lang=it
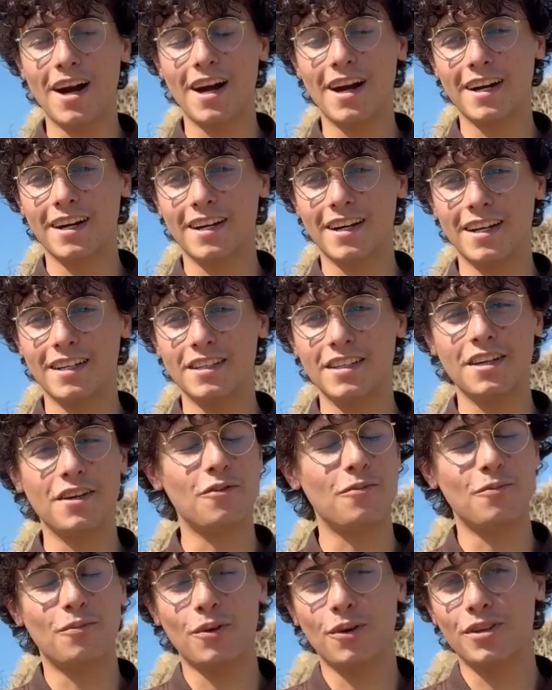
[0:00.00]
ma anche
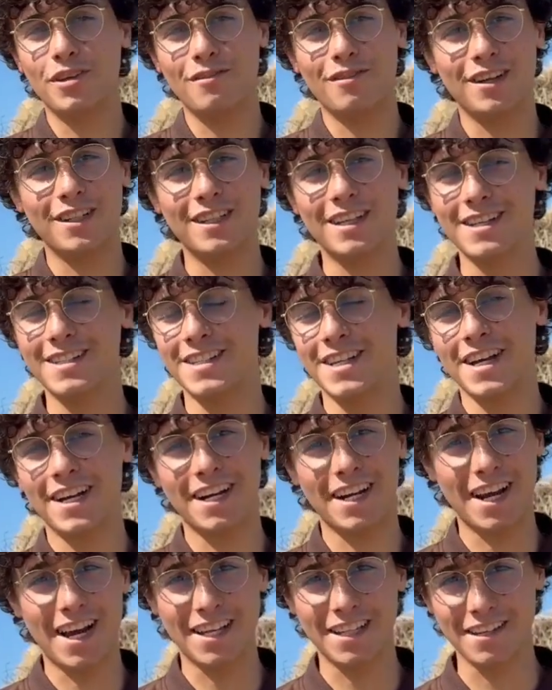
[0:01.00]
di un po' di fantasia
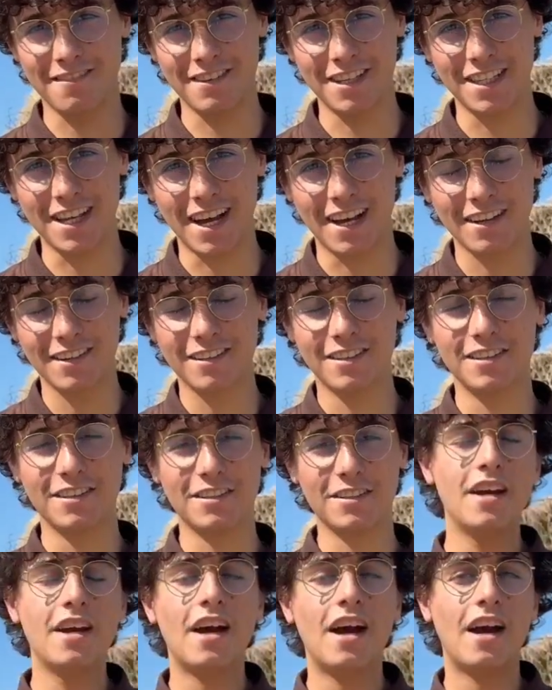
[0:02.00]
e creatività.
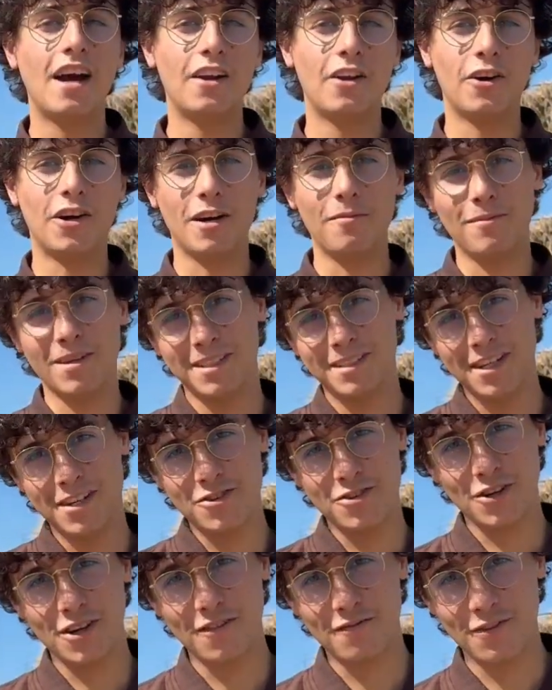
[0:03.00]
Allora, il
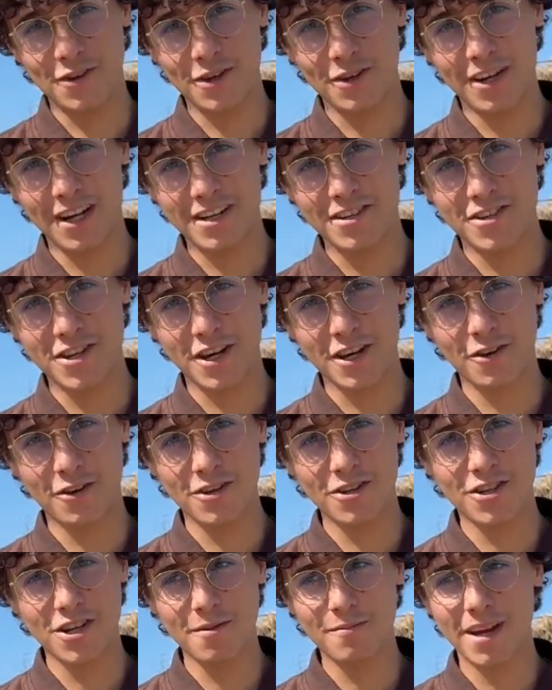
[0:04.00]
messaggio che voglio
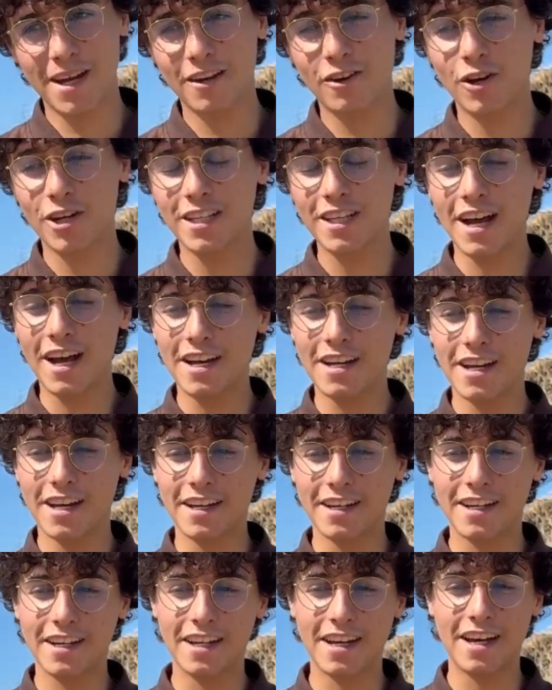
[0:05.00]
lanciare oggi ai miei
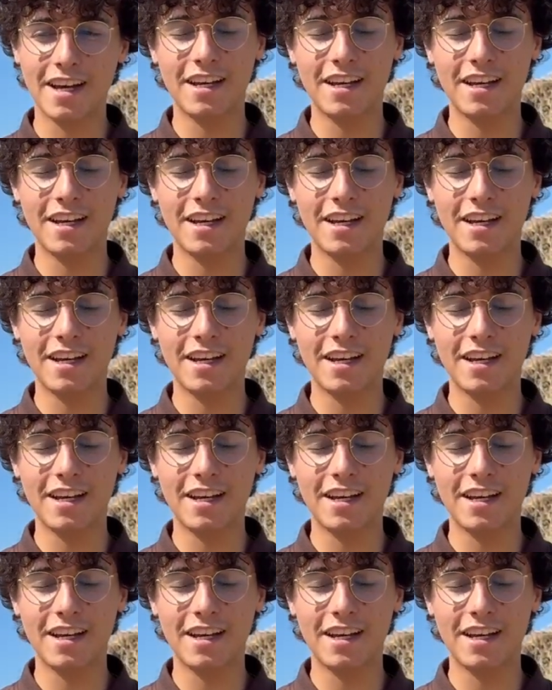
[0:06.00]
coetanei è